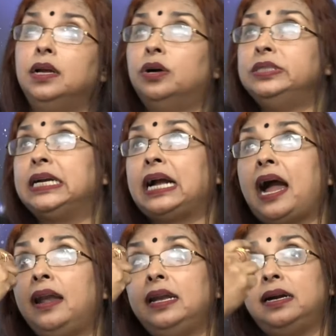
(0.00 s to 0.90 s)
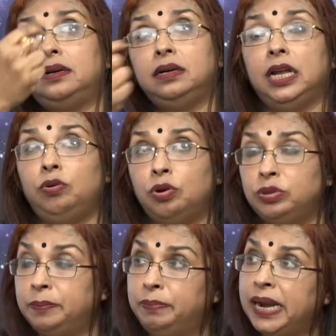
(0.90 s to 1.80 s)
ওই যে কালার এগুলো
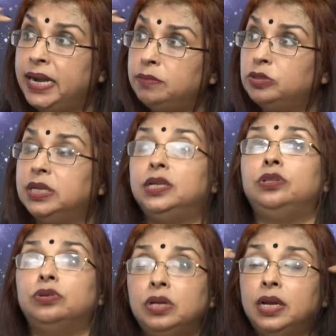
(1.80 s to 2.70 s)
ওদের ব্রেনের মধ্যে কিন্তু